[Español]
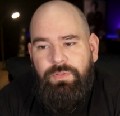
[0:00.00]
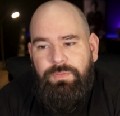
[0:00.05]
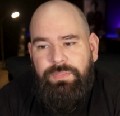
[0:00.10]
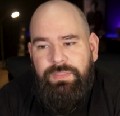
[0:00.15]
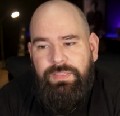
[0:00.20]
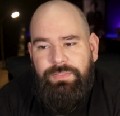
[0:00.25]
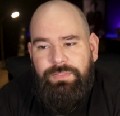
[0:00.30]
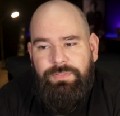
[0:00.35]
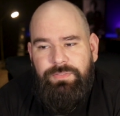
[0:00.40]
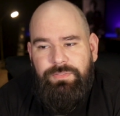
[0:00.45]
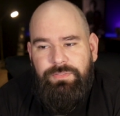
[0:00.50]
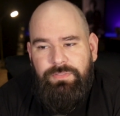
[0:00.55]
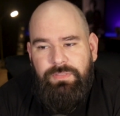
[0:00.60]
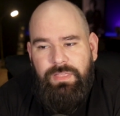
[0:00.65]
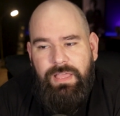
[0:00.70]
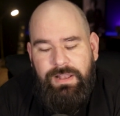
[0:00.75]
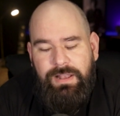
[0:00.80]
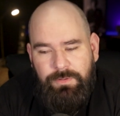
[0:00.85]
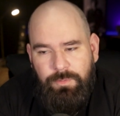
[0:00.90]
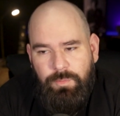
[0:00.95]
donde
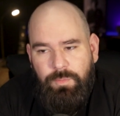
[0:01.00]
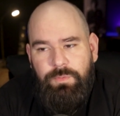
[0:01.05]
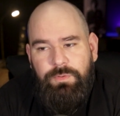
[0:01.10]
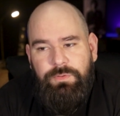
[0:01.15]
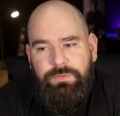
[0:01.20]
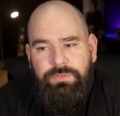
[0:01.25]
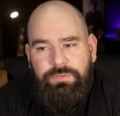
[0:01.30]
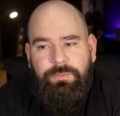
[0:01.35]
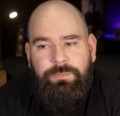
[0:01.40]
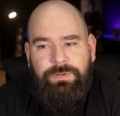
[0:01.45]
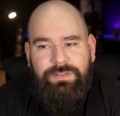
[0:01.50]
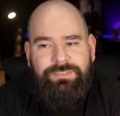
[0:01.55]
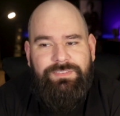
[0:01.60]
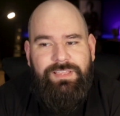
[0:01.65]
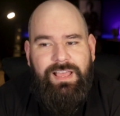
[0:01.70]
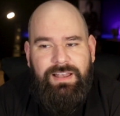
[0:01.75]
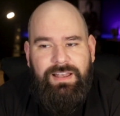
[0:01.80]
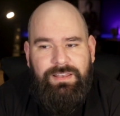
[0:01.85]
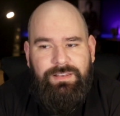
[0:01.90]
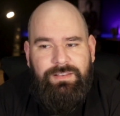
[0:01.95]
algunos
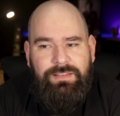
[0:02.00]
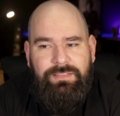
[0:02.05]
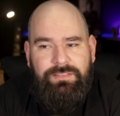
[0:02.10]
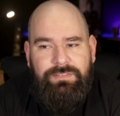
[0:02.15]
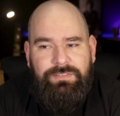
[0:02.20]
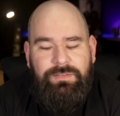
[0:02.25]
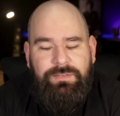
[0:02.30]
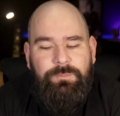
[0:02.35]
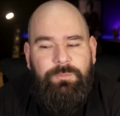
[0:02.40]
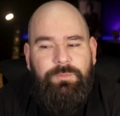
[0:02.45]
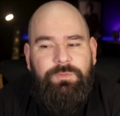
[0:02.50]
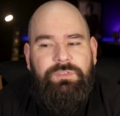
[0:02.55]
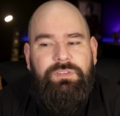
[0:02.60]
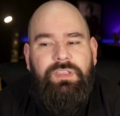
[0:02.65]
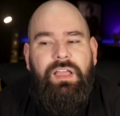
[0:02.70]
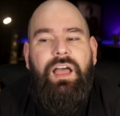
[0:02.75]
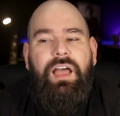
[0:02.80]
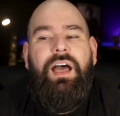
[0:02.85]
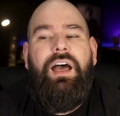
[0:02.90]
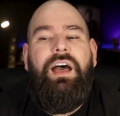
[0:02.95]
sobresalen y decimos,
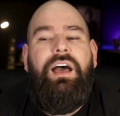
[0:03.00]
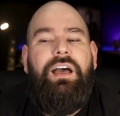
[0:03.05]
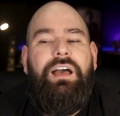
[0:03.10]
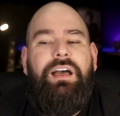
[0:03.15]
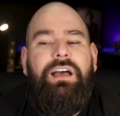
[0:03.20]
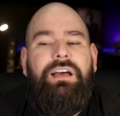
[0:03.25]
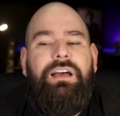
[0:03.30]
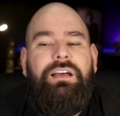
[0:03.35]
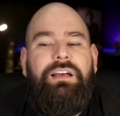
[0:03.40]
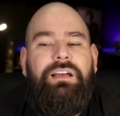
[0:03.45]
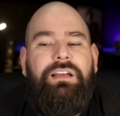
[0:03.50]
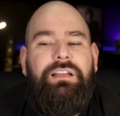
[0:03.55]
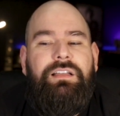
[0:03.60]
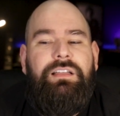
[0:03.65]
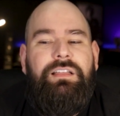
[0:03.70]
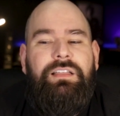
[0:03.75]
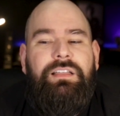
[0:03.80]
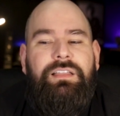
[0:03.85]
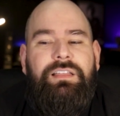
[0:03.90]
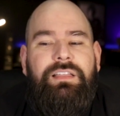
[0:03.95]
ah,
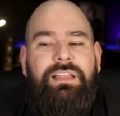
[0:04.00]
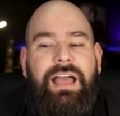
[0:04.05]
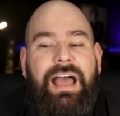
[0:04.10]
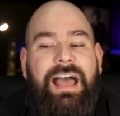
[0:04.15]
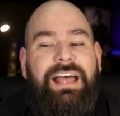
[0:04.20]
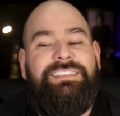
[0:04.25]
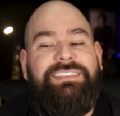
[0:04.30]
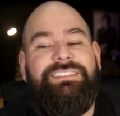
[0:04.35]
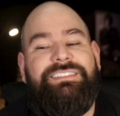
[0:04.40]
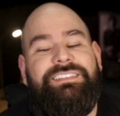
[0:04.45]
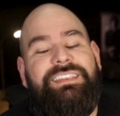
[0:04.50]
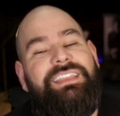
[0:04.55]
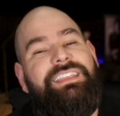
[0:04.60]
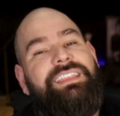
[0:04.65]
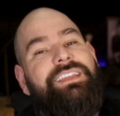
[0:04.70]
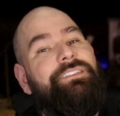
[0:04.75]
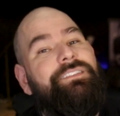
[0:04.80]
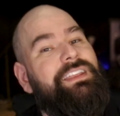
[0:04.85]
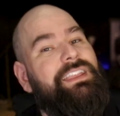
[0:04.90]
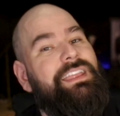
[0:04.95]
así
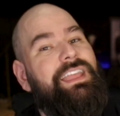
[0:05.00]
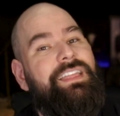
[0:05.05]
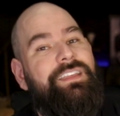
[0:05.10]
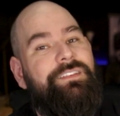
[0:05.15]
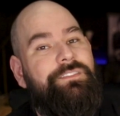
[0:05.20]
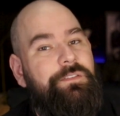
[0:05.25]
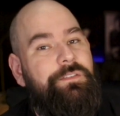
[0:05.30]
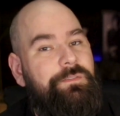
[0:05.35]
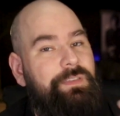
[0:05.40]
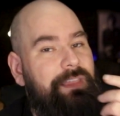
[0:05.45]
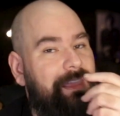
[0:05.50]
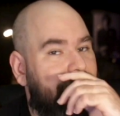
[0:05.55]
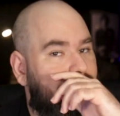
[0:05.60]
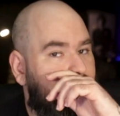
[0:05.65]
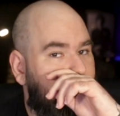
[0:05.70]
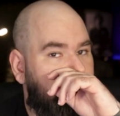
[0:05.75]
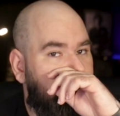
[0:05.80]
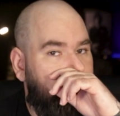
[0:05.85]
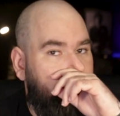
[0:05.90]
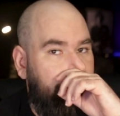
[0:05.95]
debería de
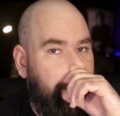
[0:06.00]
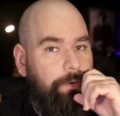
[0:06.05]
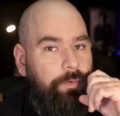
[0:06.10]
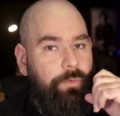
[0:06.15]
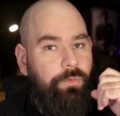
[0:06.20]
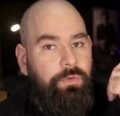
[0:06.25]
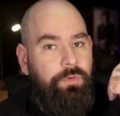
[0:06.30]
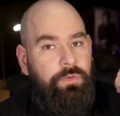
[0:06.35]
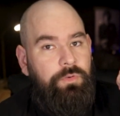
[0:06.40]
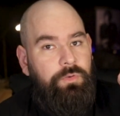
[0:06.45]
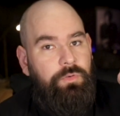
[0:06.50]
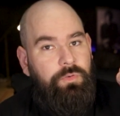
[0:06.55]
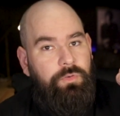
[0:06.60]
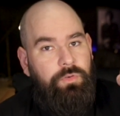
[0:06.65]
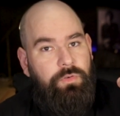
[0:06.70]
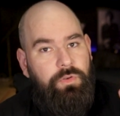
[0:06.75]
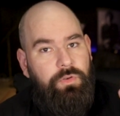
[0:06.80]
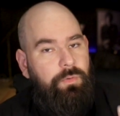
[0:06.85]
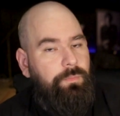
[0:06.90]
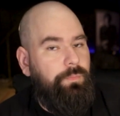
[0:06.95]
vivir, pero
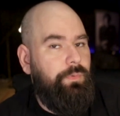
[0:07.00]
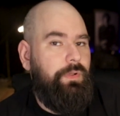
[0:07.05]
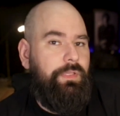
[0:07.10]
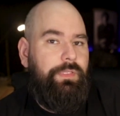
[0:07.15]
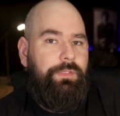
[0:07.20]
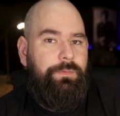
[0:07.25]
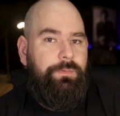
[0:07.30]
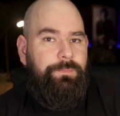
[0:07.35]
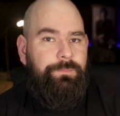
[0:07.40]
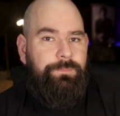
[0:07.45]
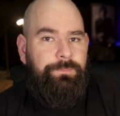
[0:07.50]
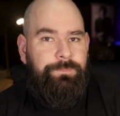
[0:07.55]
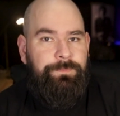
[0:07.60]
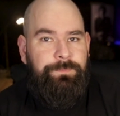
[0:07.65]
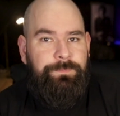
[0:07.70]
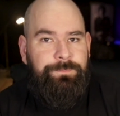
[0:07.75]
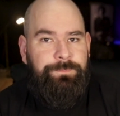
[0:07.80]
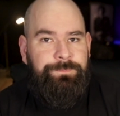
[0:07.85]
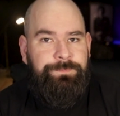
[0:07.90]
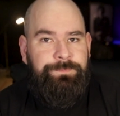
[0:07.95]
no puedo.
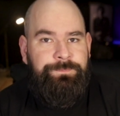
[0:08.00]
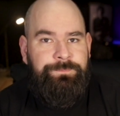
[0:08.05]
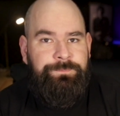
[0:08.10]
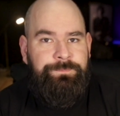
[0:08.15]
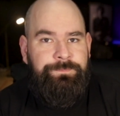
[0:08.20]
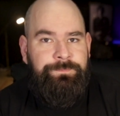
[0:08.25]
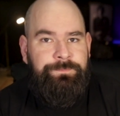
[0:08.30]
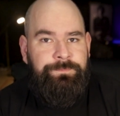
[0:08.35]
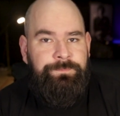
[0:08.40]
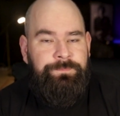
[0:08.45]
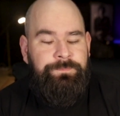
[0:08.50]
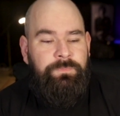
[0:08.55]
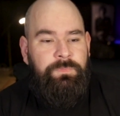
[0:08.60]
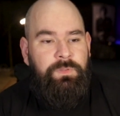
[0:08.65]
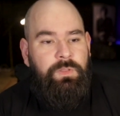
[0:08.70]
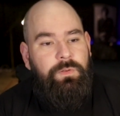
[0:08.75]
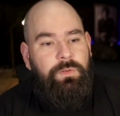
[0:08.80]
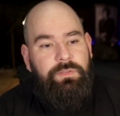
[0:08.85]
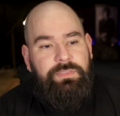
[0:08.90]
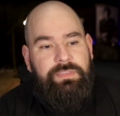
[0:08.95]

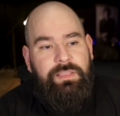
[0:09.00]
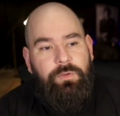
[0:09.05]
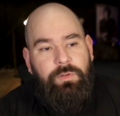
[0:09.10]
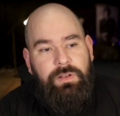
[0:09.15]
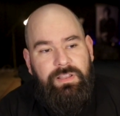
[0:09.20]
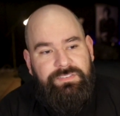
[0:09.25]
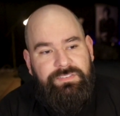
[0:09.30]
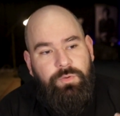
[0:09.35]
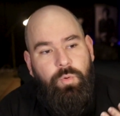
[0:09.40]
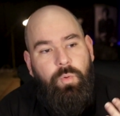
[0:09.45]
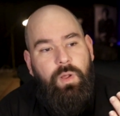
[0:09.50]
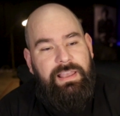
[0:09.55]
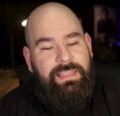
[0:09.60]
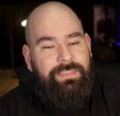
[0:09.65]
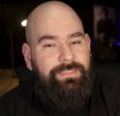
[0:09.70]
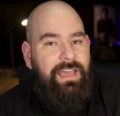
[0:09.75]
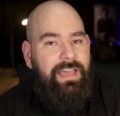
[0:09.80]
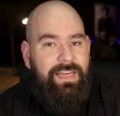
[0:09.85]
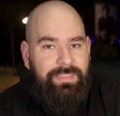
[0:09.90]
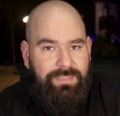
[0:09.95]
Yo no tengo las
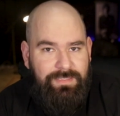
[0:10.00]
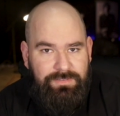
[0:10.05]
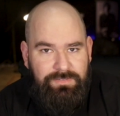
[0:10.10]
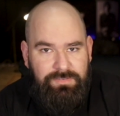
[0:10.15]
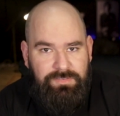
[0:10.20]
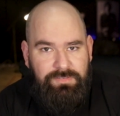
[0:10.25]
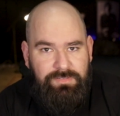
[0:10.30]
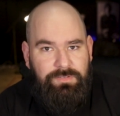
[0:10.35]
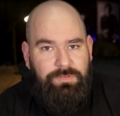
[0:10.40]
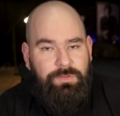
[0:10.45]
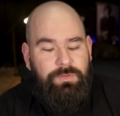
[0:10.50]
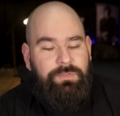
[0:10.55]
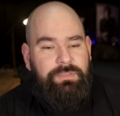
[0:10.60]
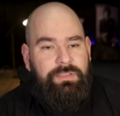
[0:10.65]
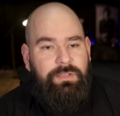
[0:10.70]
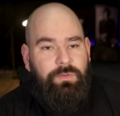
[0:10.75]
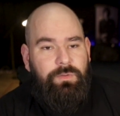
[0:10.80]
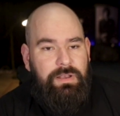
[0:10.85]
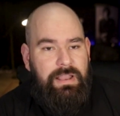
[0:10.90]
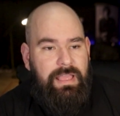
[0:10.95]
cualidades, yo no
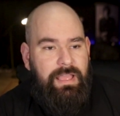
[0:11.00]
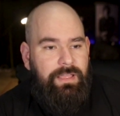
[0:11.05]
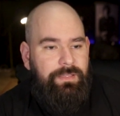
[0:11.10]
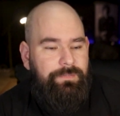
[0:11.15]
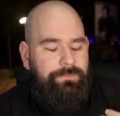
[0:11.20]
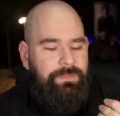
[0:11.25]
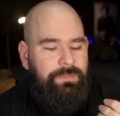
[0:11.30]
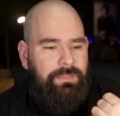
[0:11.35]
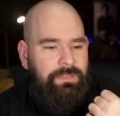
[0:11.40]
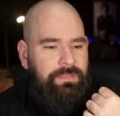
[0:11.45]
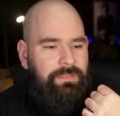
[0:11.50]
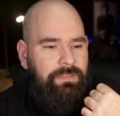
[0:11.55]
tengo la,